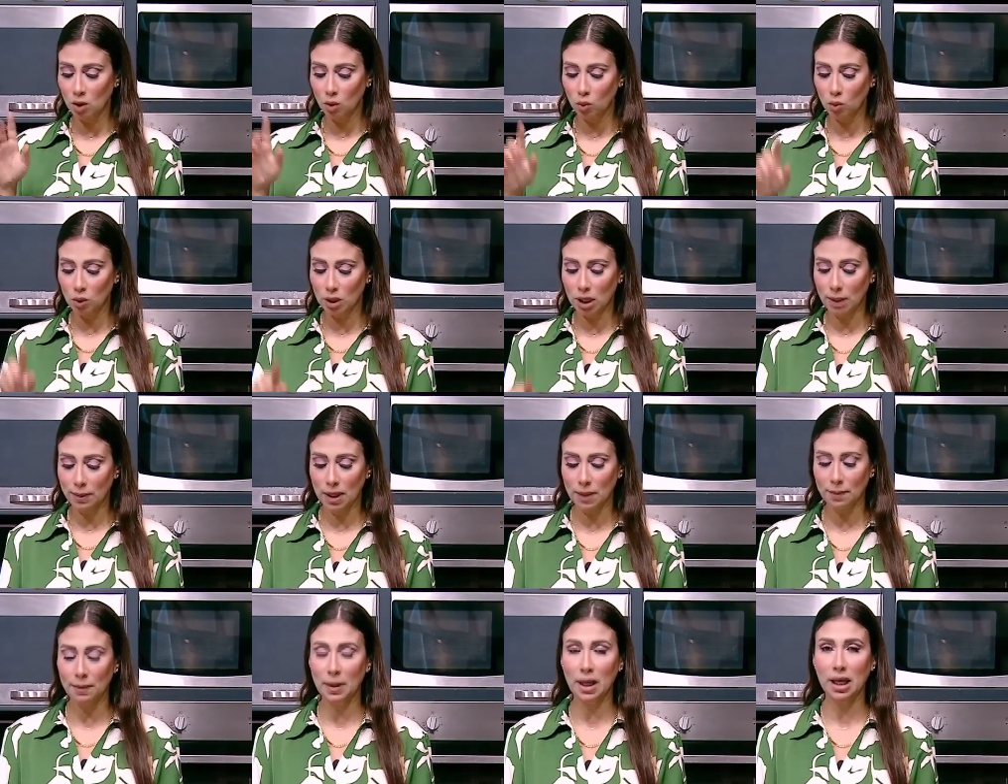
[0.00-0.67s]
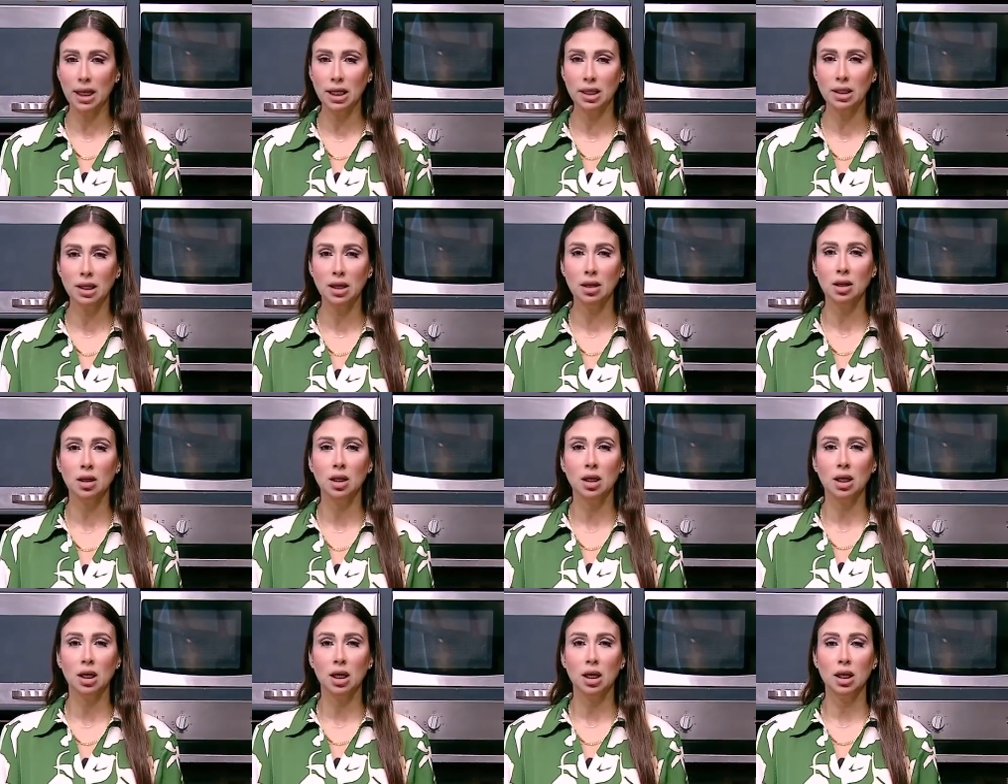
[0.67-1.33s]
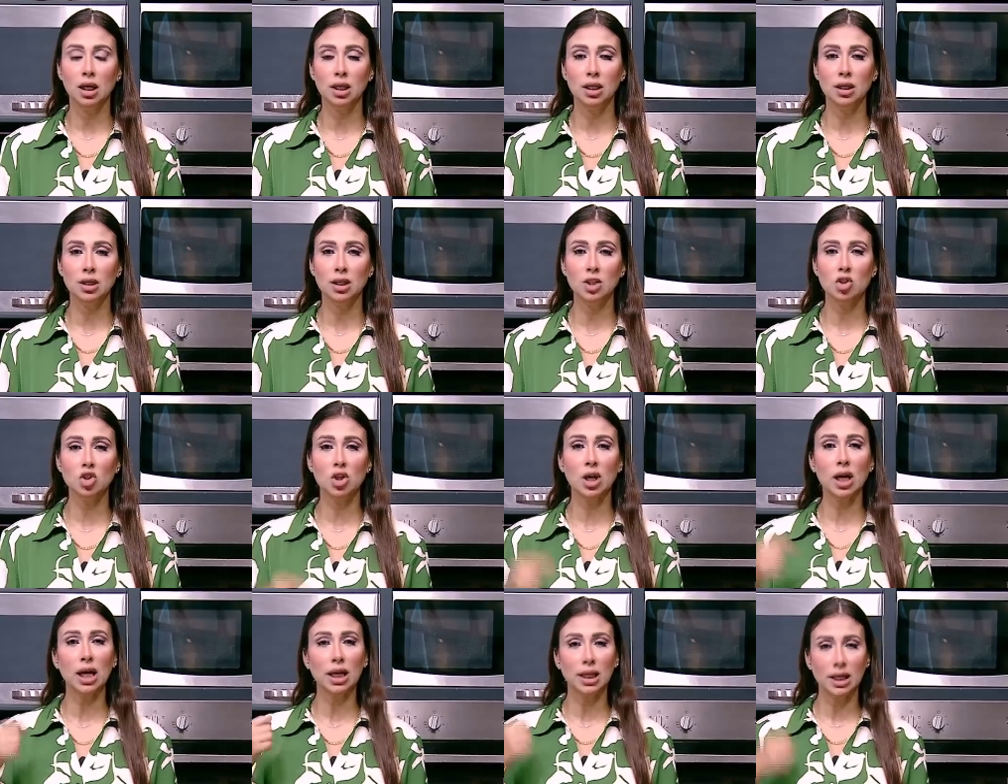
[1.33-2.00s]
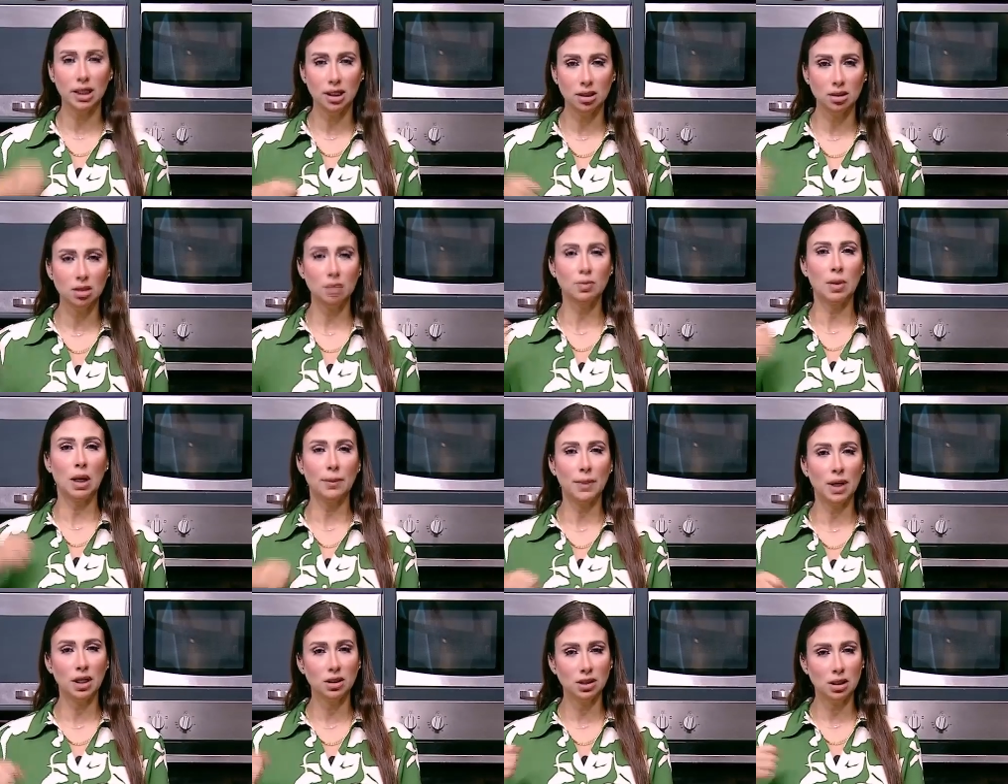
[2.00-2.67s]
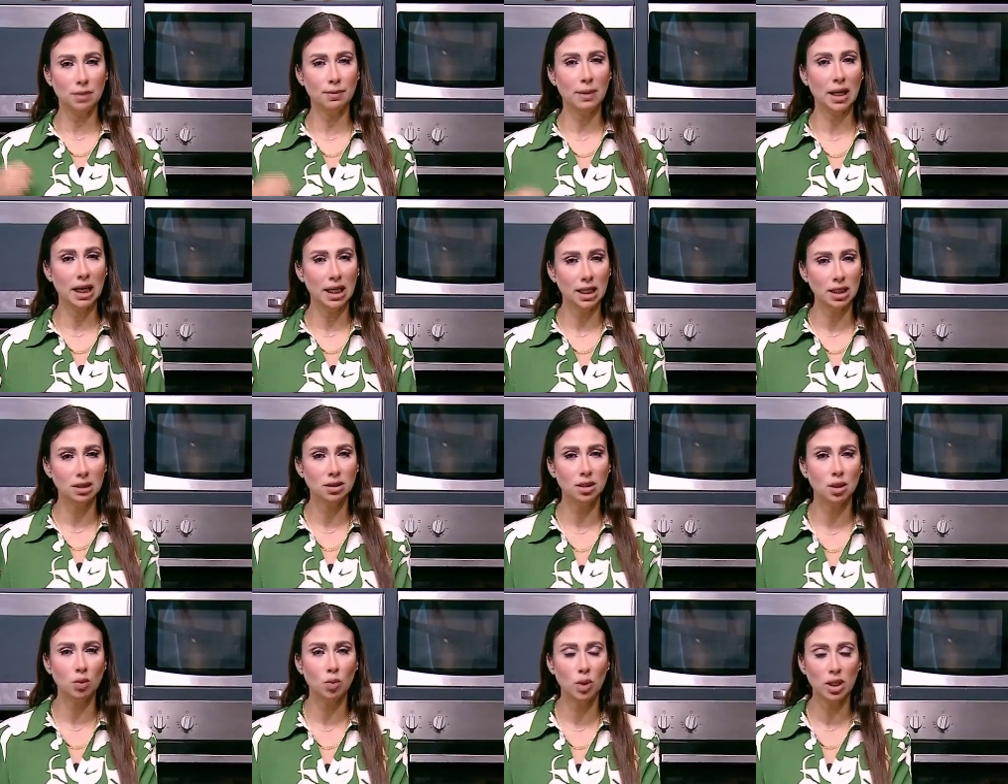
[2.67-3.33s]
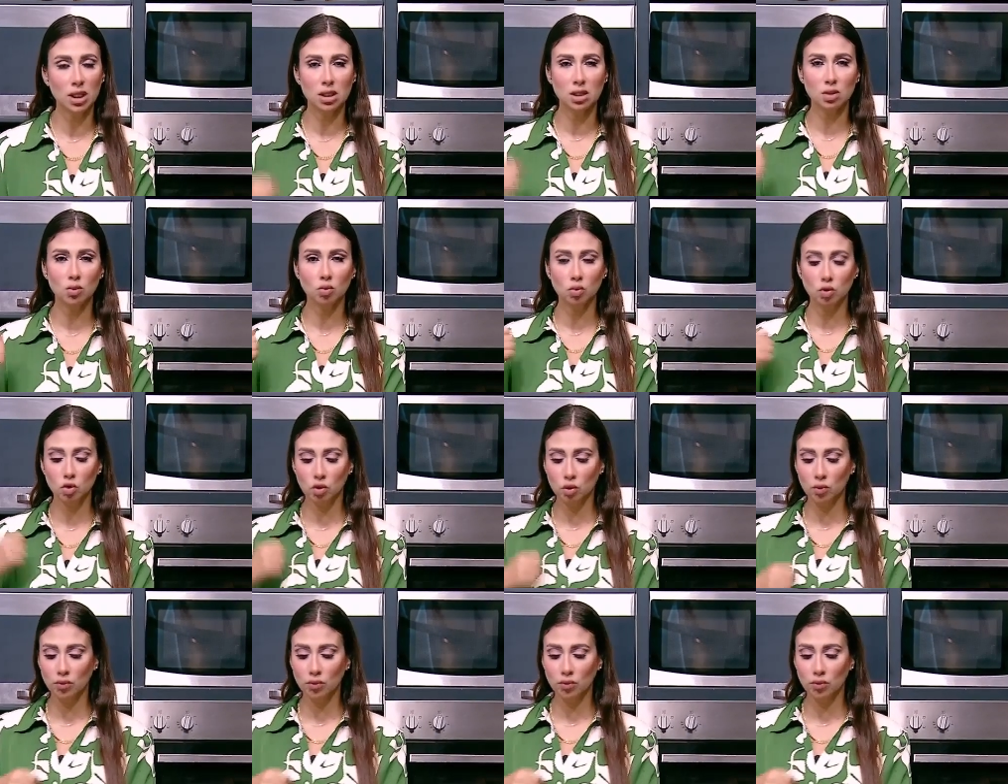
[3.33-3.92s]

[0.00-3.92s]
وكمان معانا آه نشا هنعد مع بعض المعالق دلوقتي ونشوف